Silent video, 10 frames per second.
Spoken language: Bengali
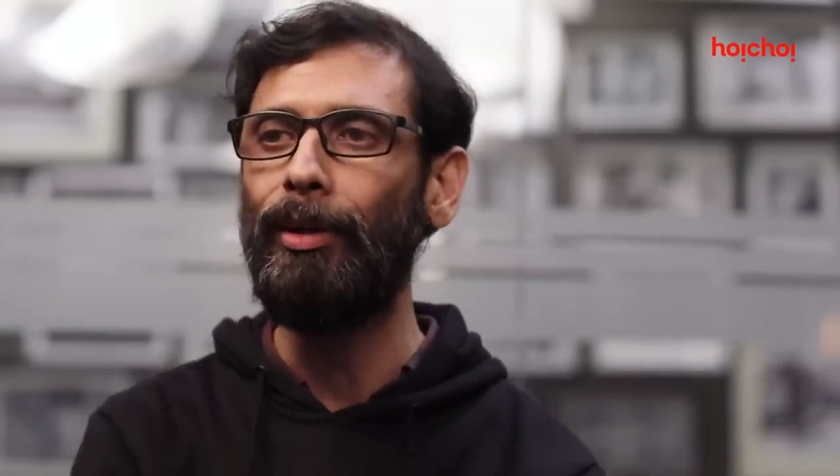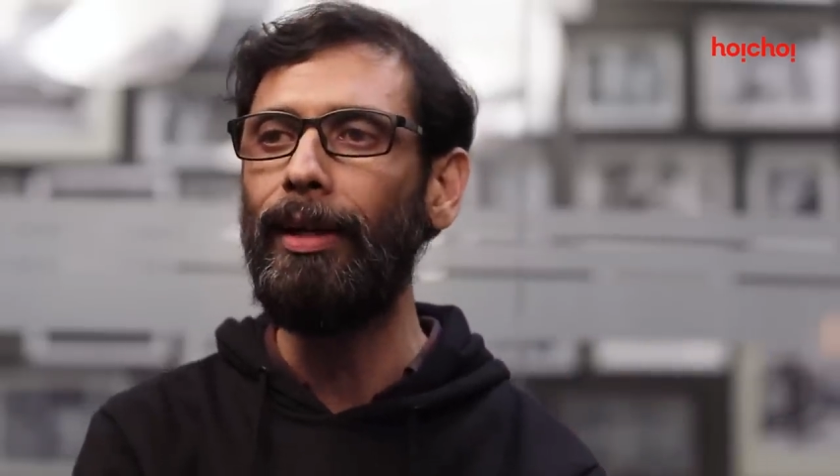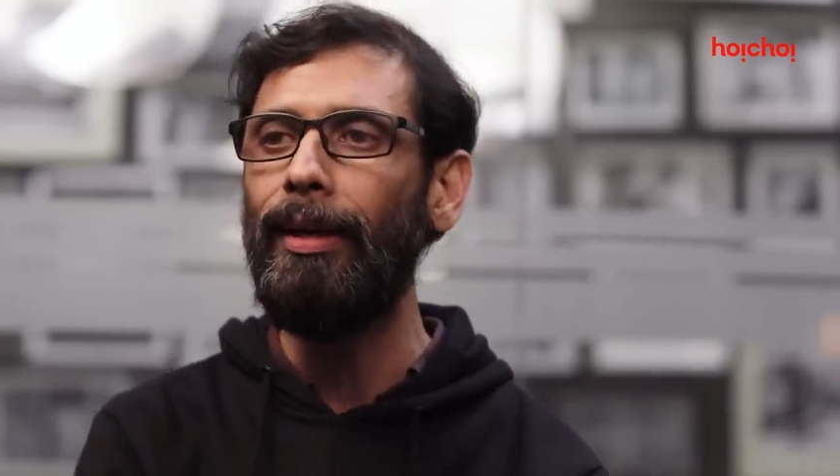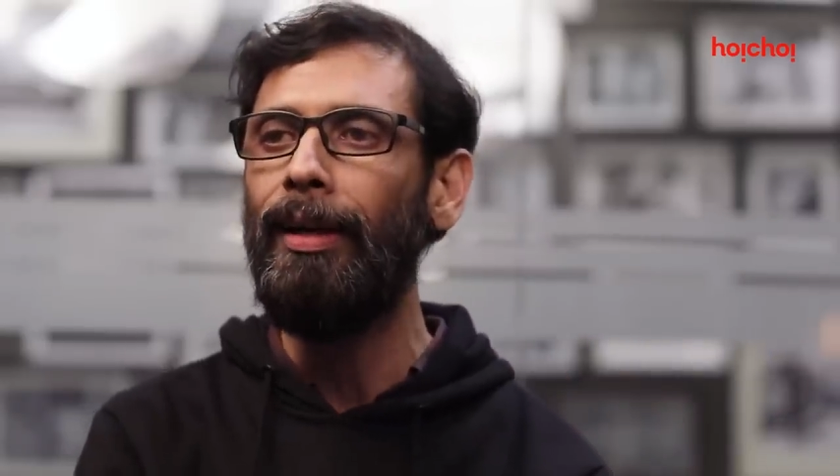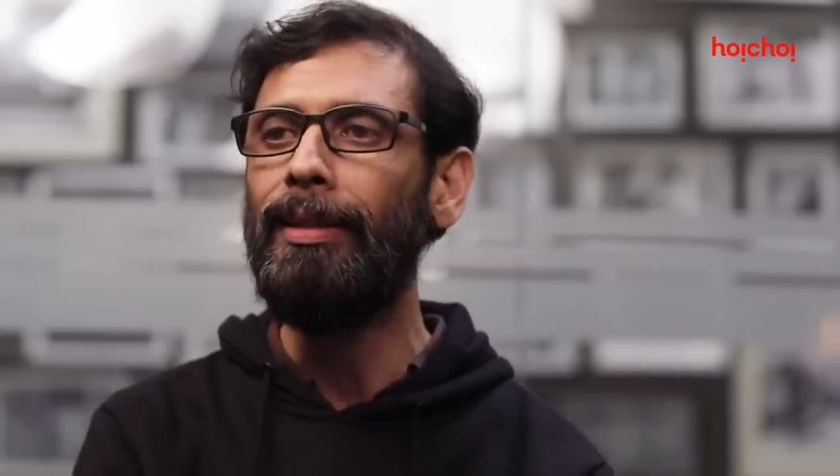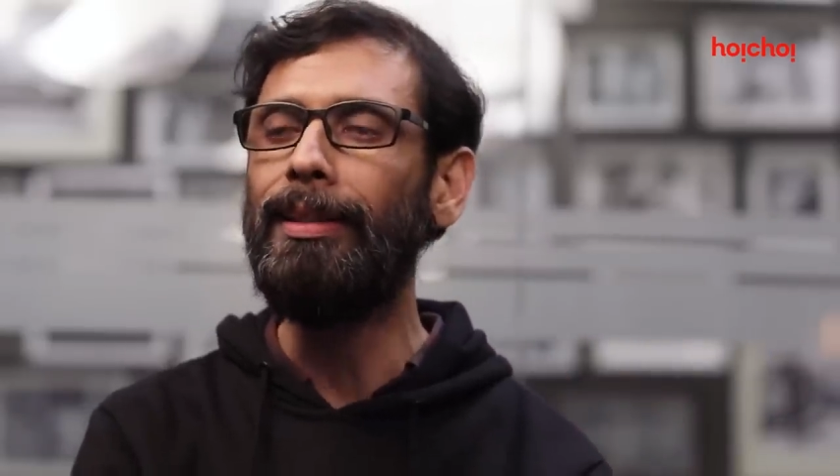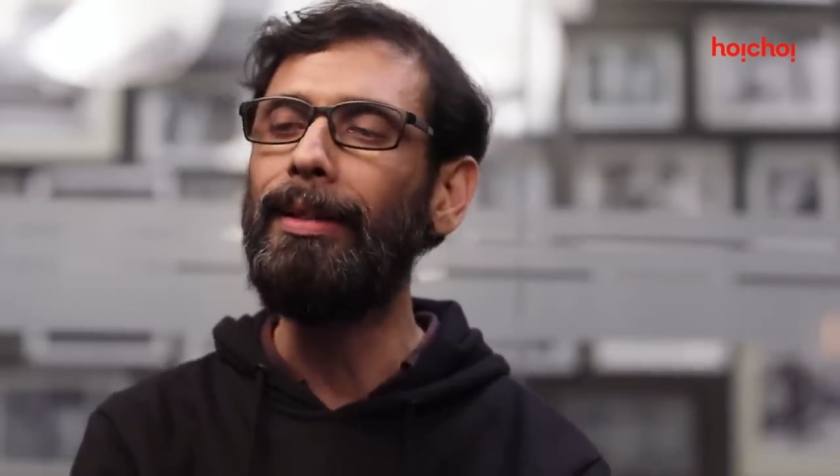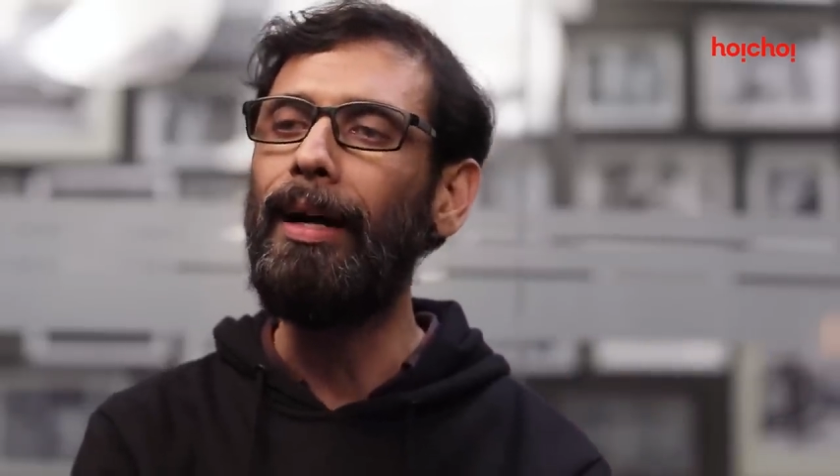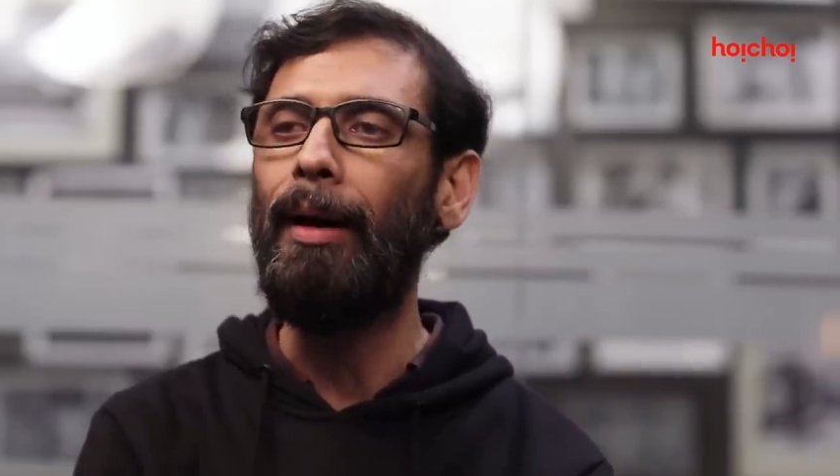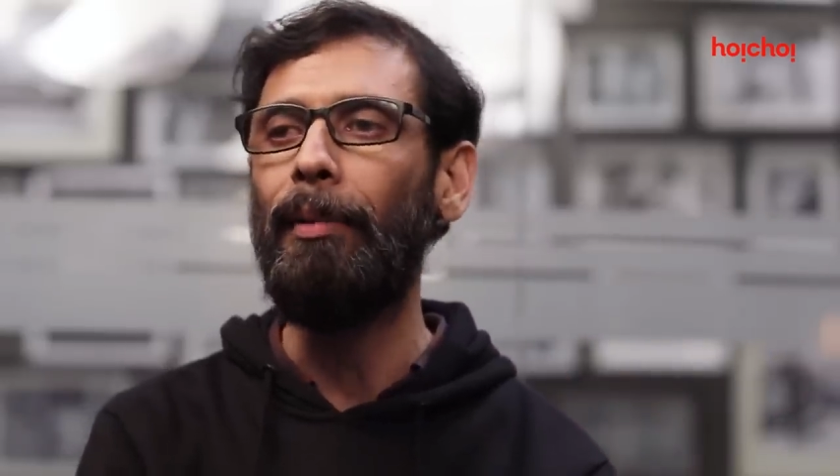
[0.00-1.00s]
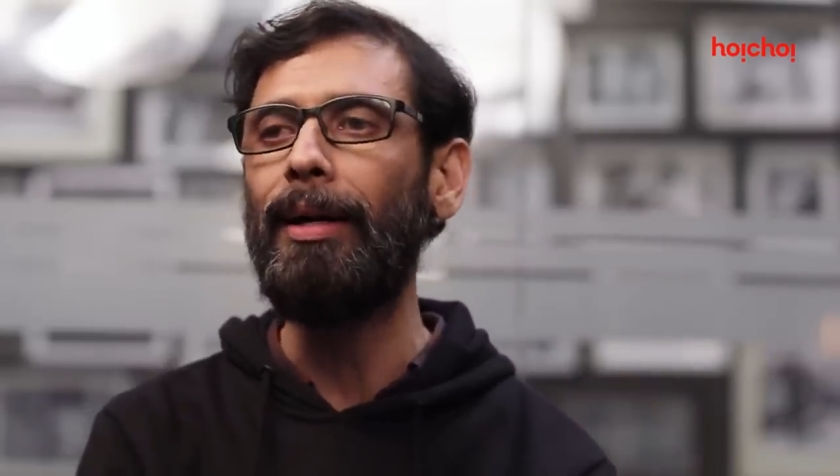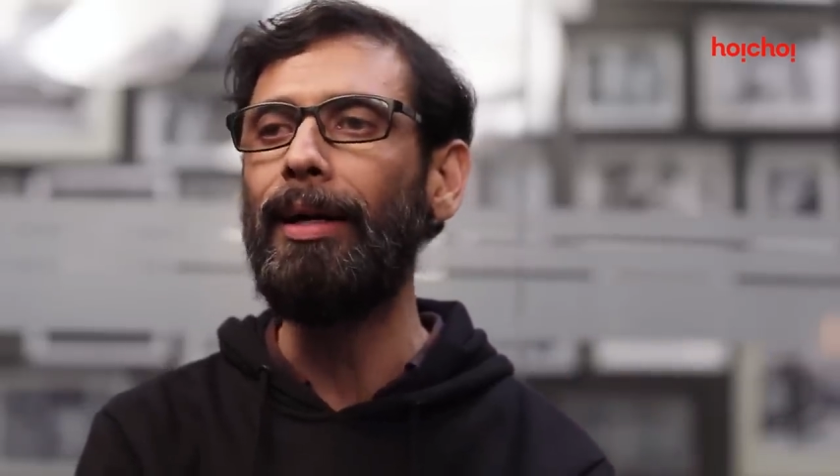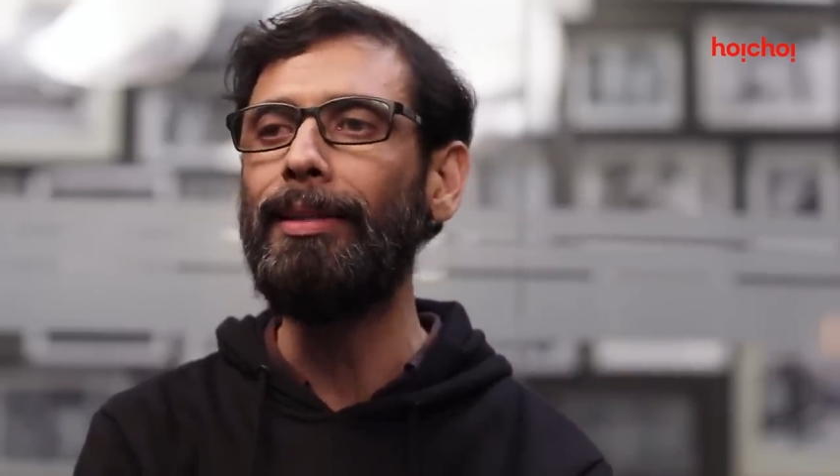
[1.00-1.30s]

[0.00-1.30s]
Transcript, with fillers: করি সেটা আমার